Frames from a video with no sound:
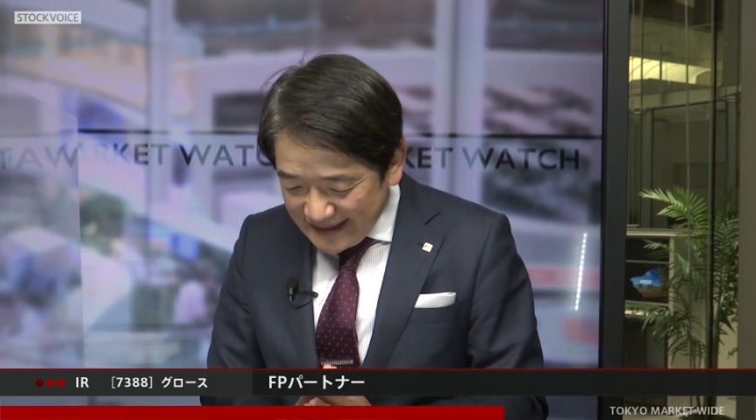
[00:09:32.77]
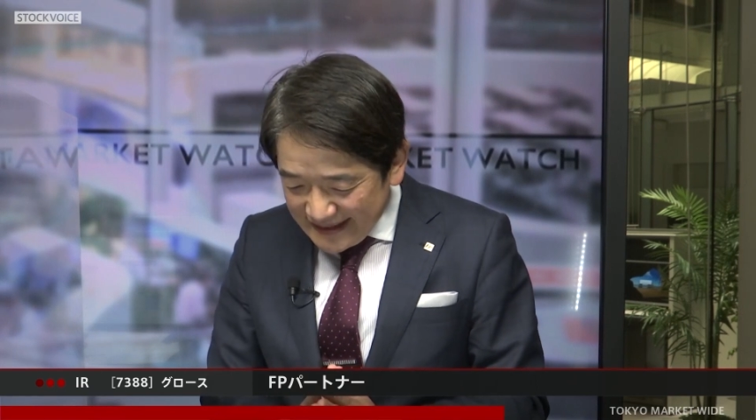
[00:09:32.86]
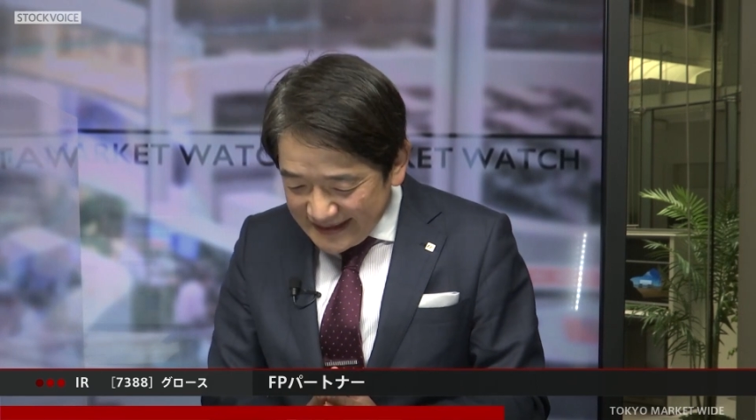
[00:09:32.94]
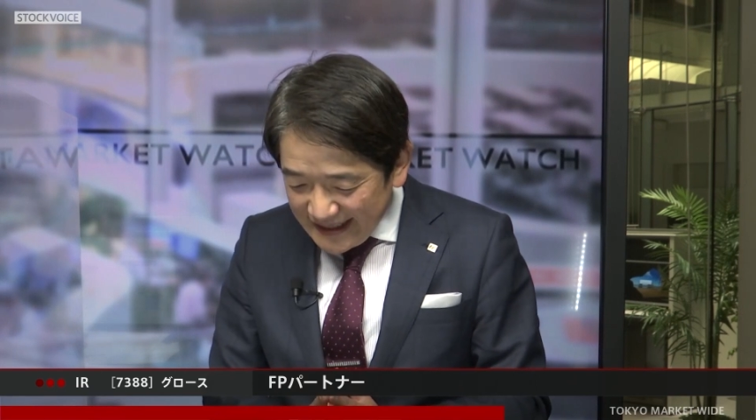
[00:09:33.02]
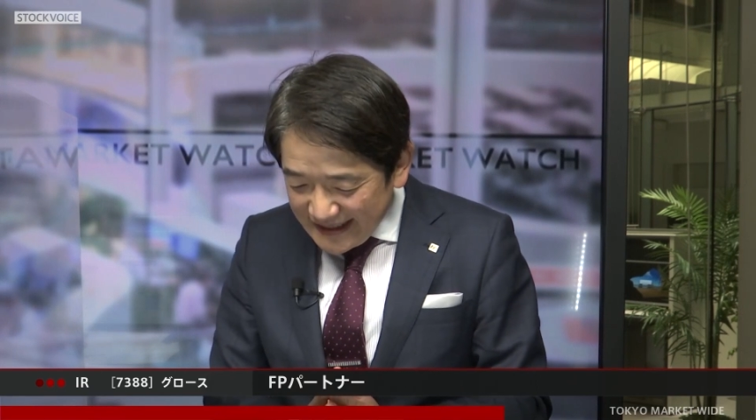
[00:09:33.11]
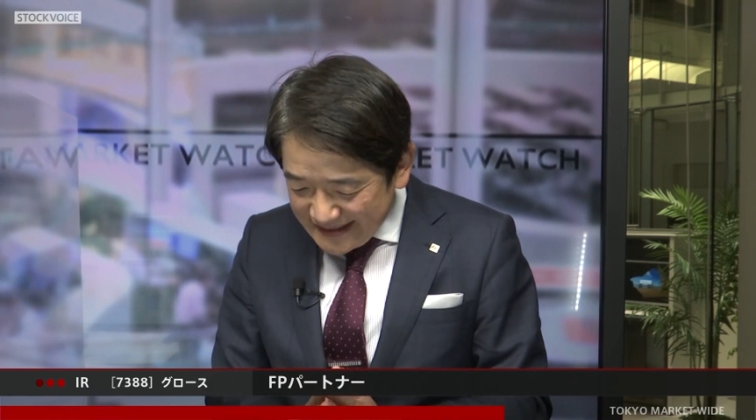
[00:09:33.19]

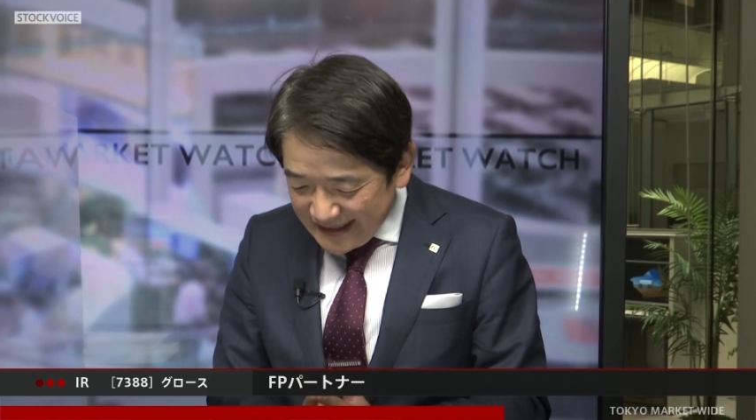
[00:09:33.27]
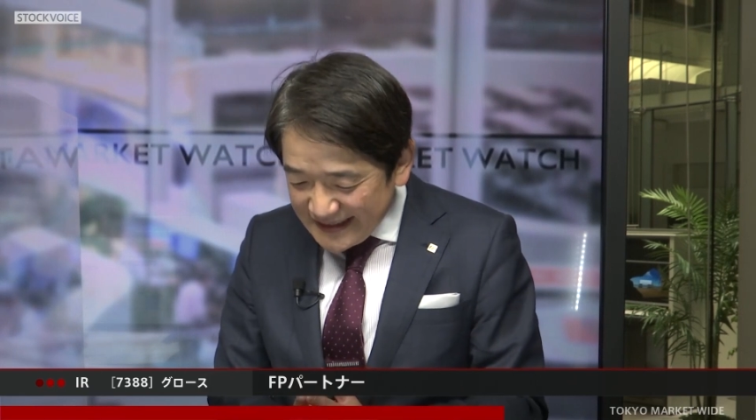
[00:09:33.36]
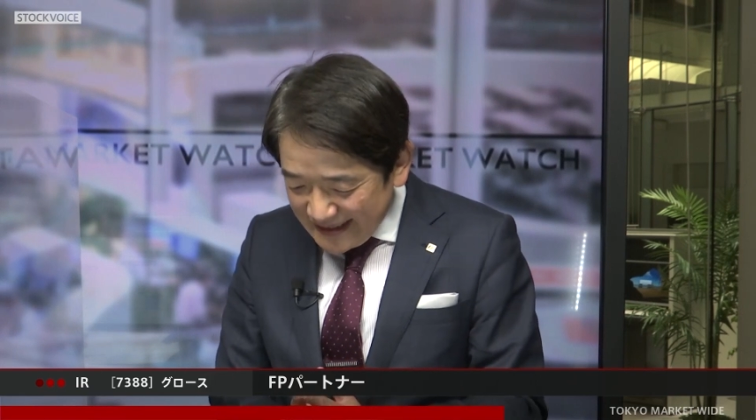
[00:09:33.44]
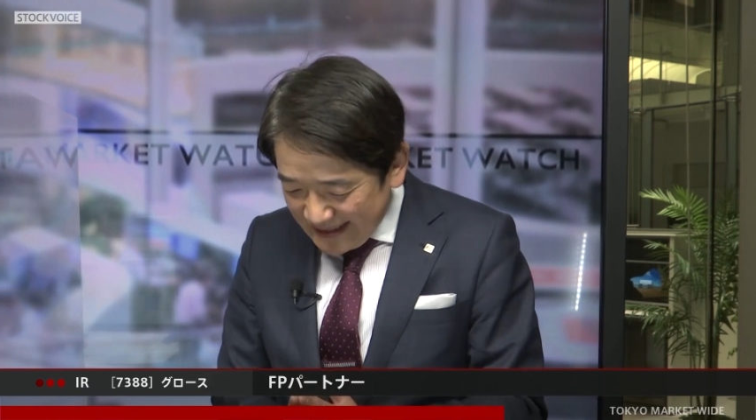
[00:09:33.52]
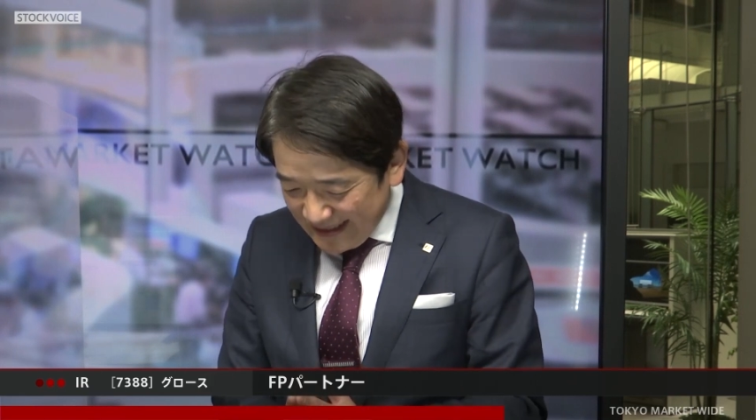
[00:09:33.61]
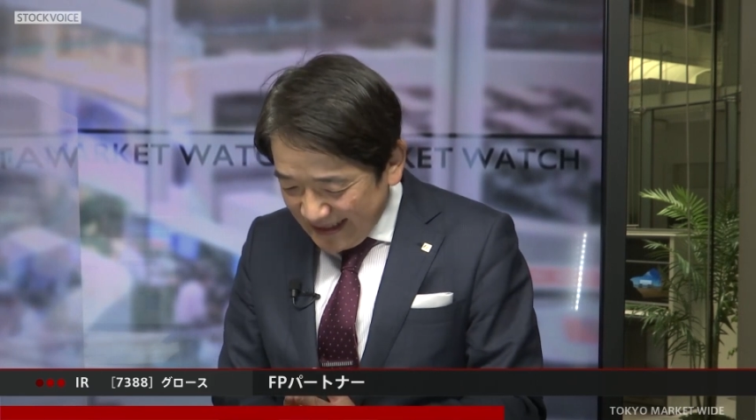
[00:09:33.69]
前期
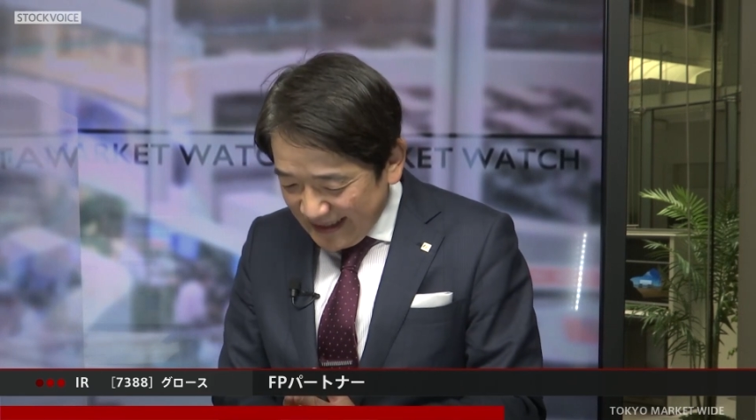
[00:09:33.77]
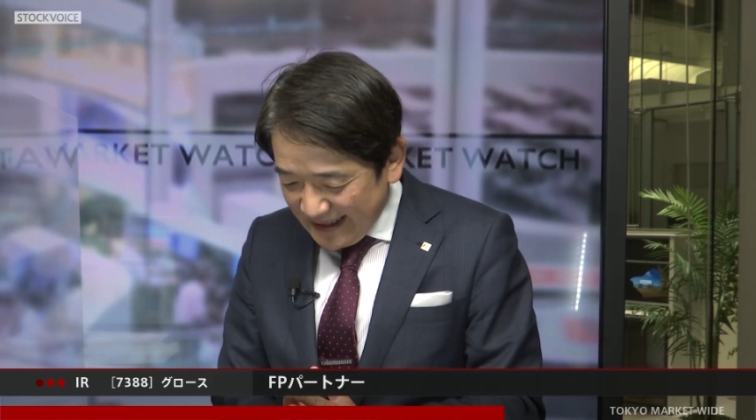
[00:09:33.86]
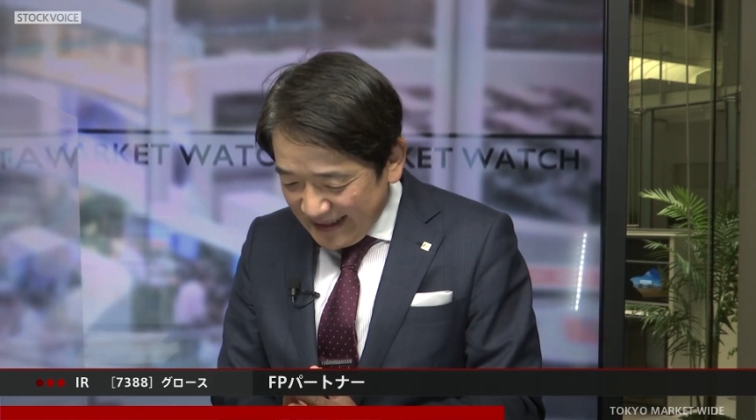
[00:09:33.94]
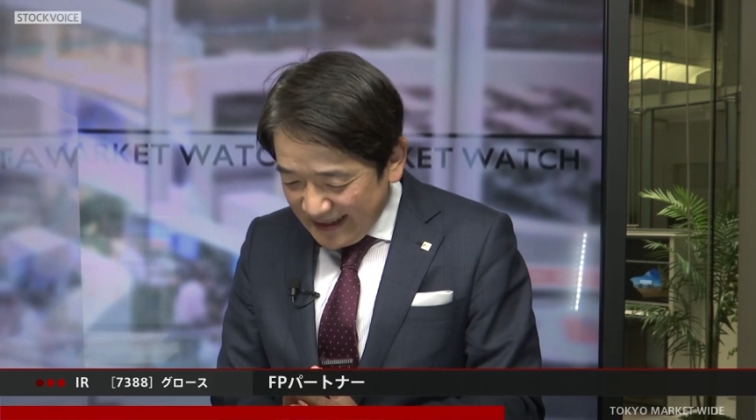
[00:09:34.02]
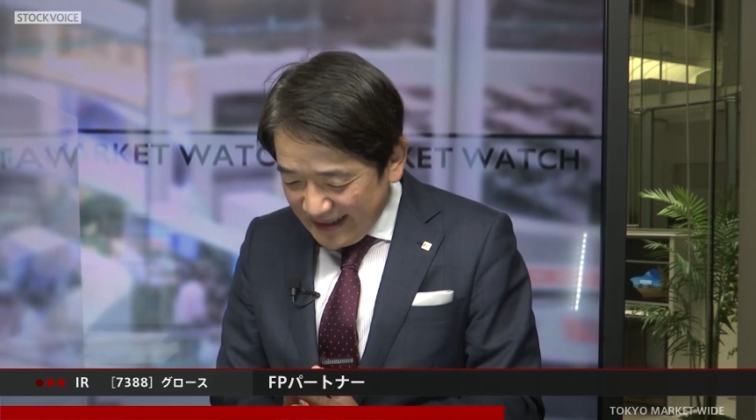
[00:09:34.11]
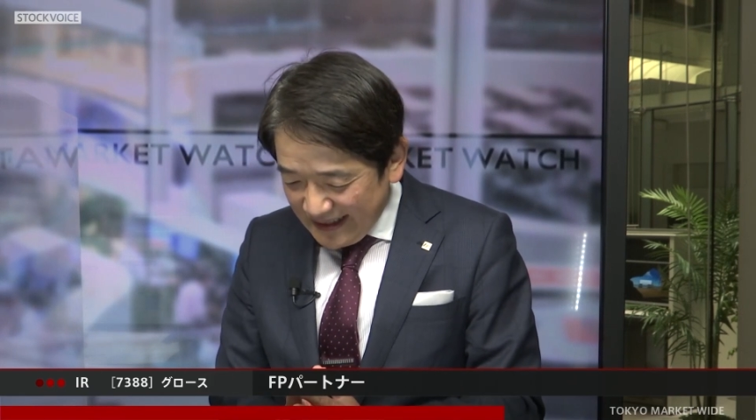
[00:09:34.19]
前々期、
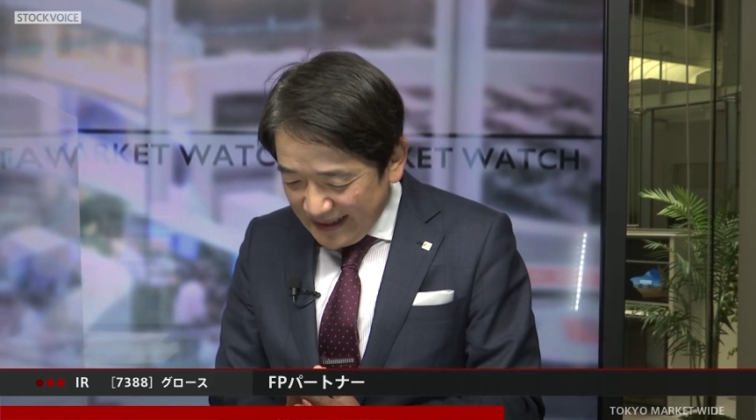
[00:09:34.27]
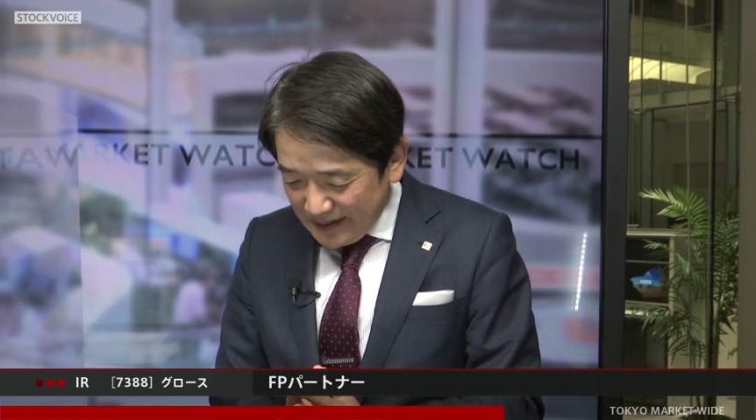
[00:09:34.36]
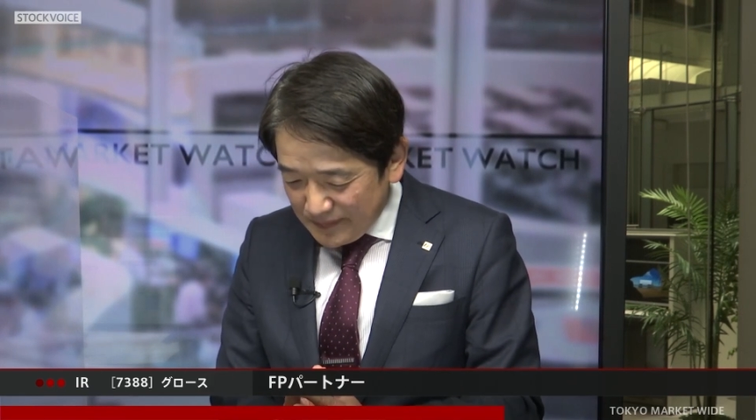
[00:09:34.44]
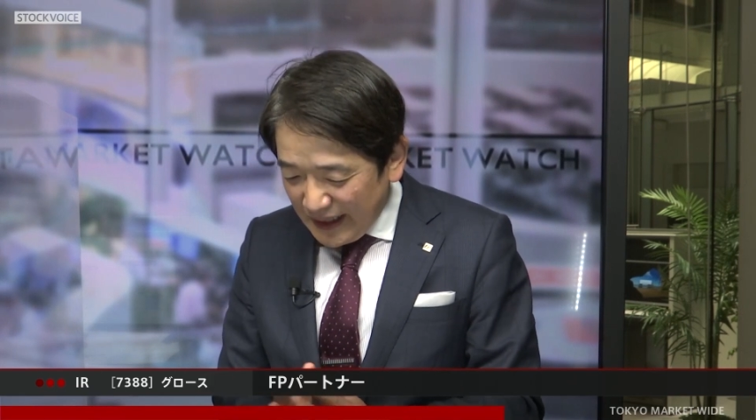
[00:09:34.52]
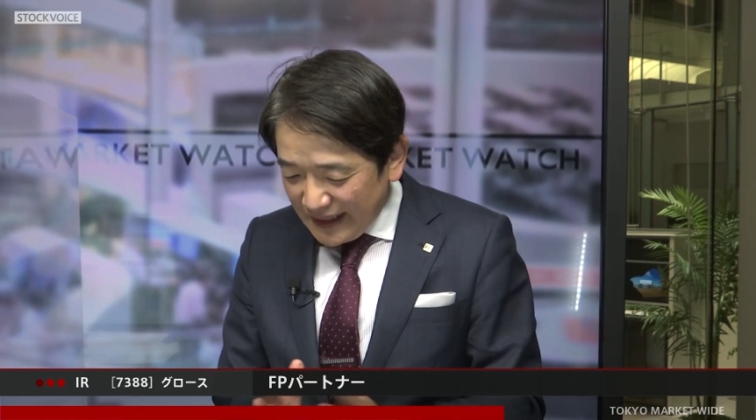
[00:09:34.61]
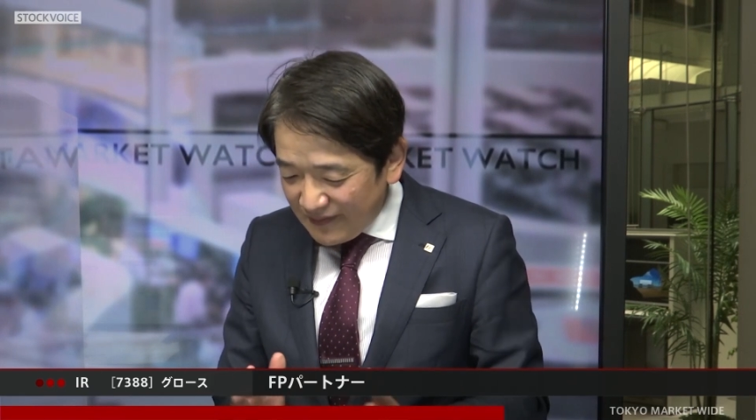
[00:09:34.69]
えーまあ、